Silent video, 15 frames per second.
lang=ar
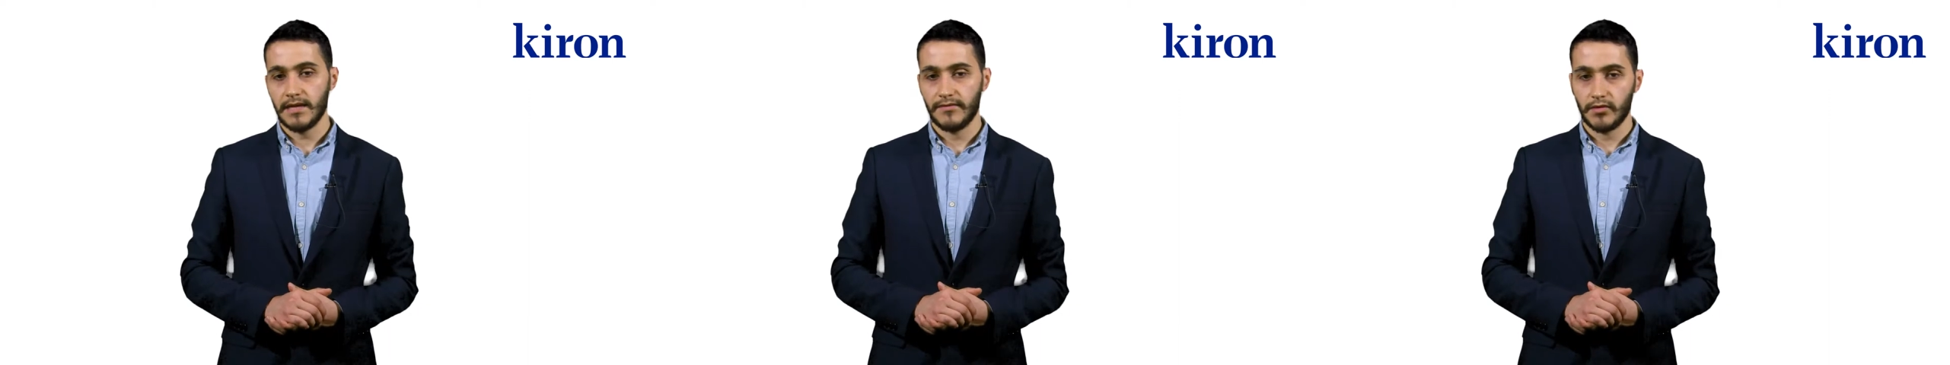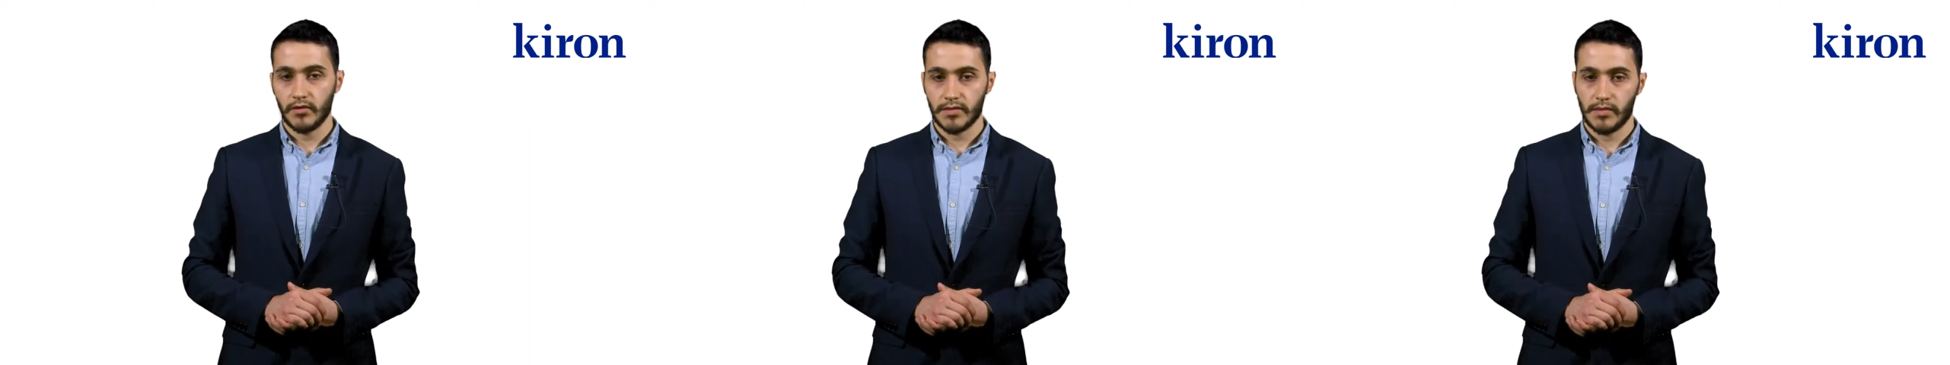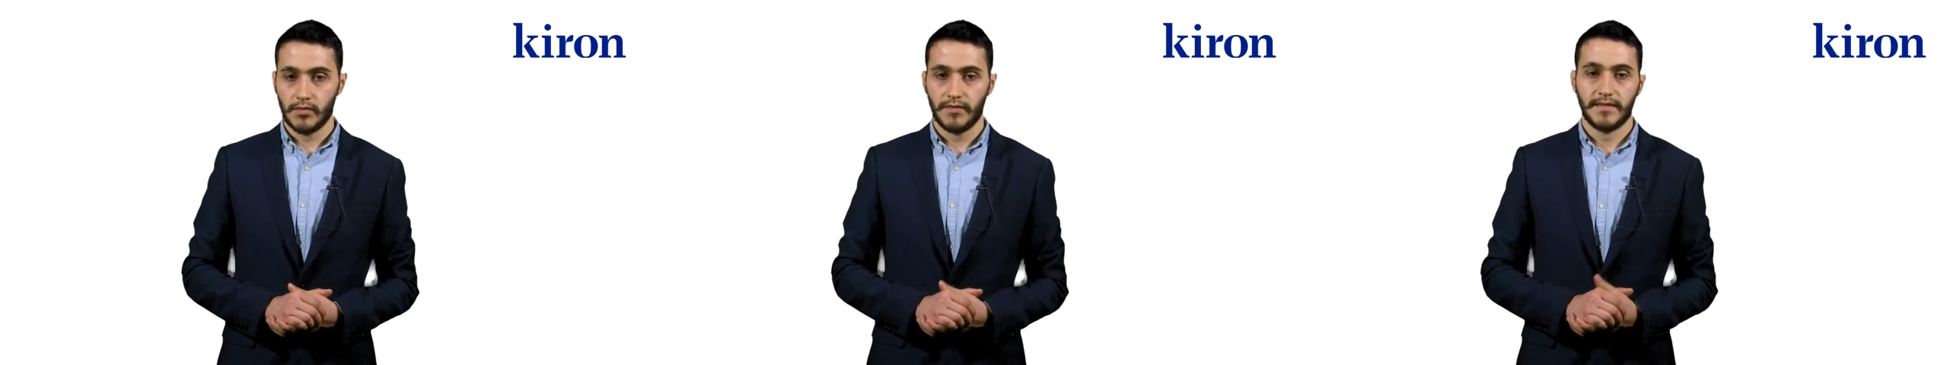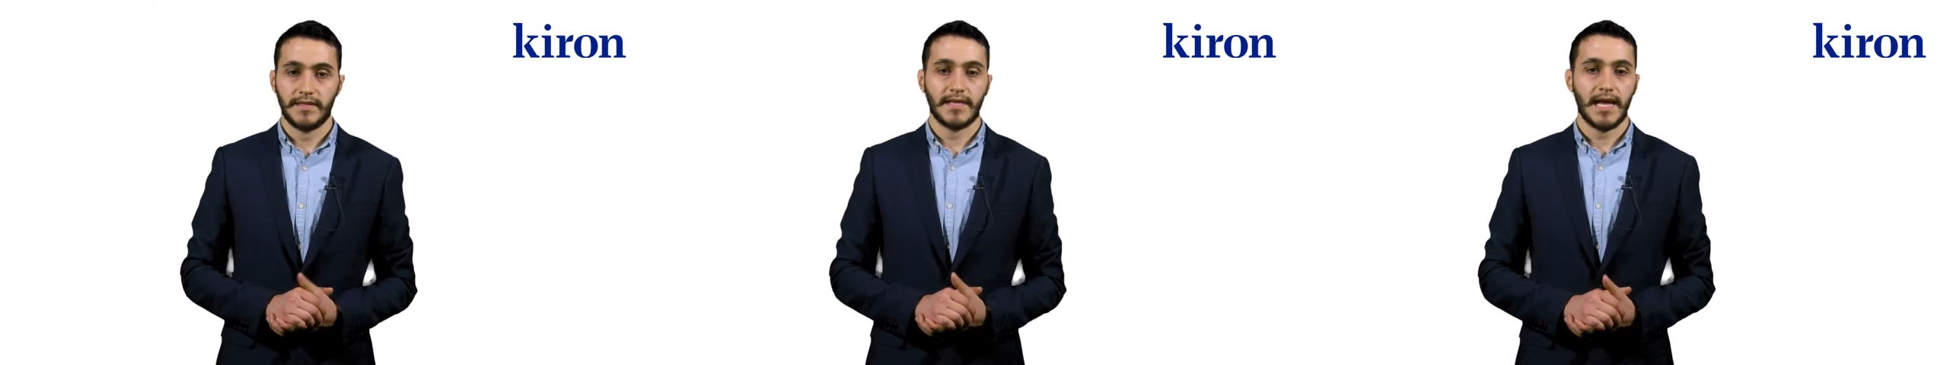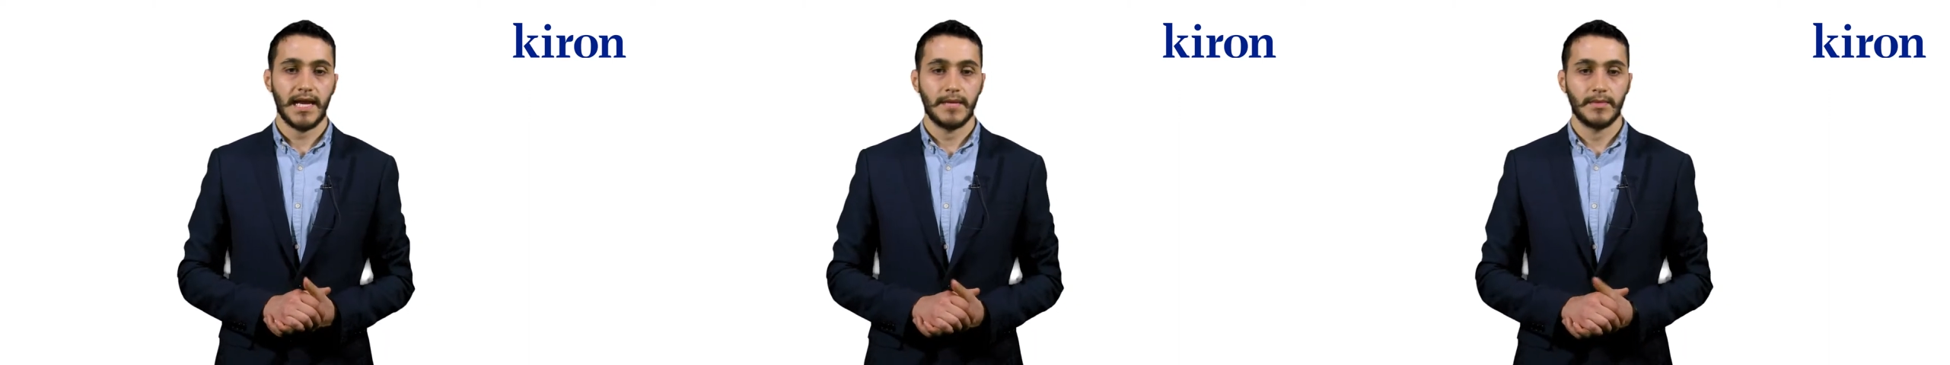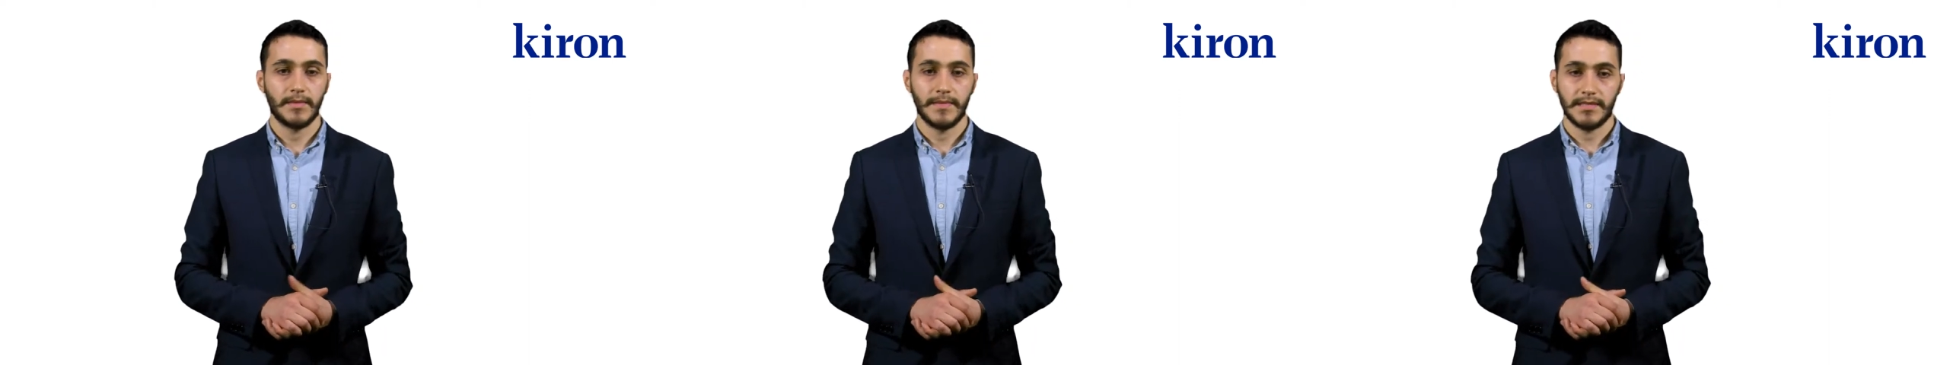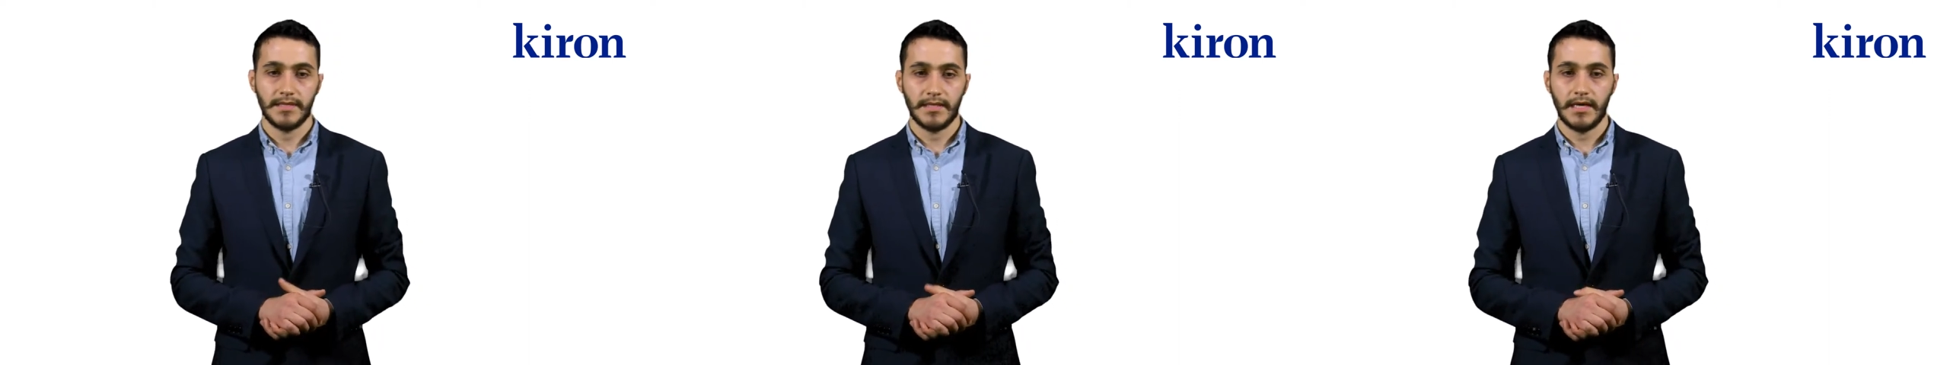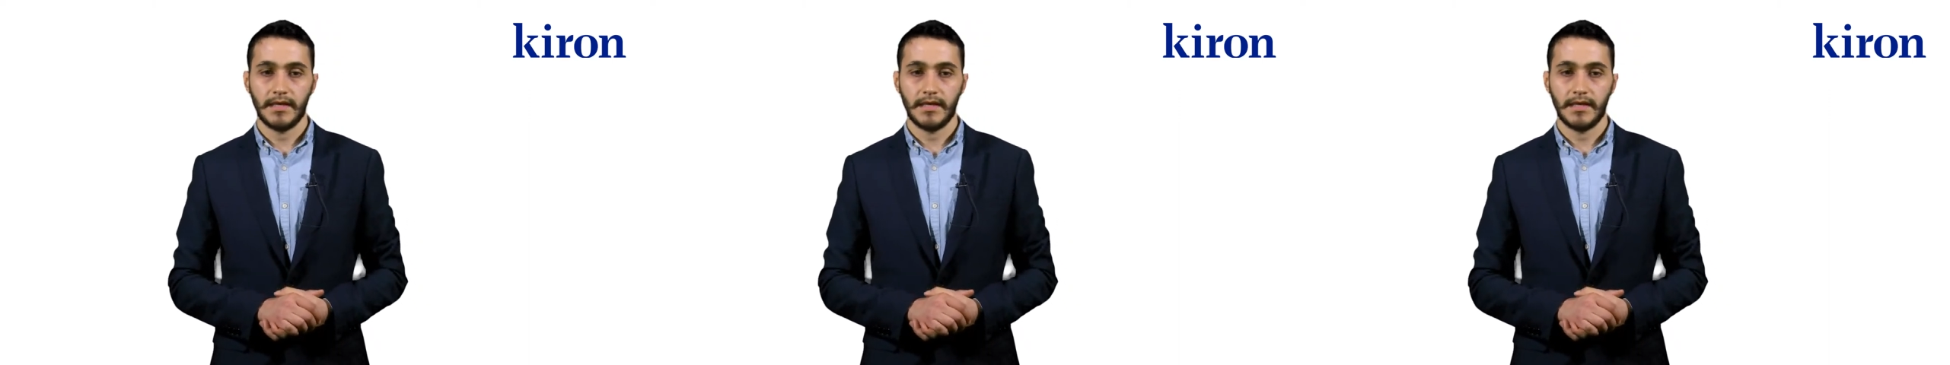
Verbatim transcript: الفيديو سوف تتعلم المزيد